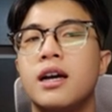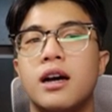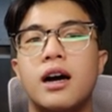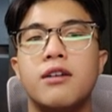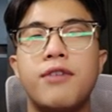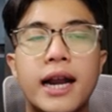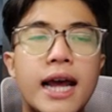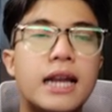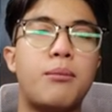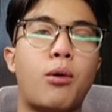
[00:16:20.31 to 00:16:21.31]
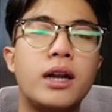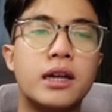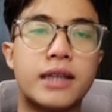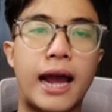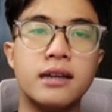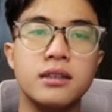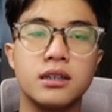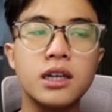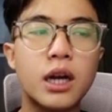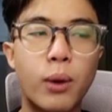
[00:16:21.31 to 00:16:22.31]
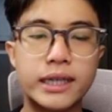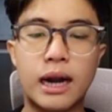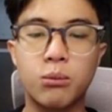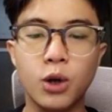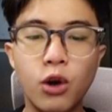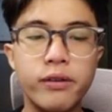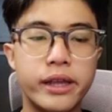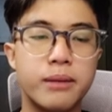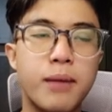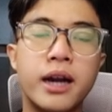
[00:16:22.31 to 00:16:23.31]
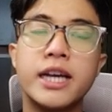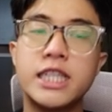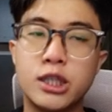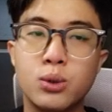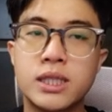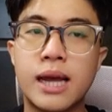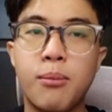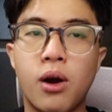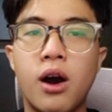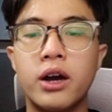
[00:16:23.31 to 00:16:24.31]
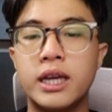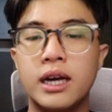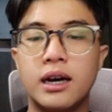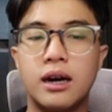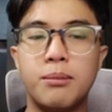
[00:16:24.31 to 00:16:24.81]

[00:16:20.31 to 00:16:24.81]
ờ, và đây là một cái nền tảng ờ, rất là quan trọng đối với những bên issue stablecoin à,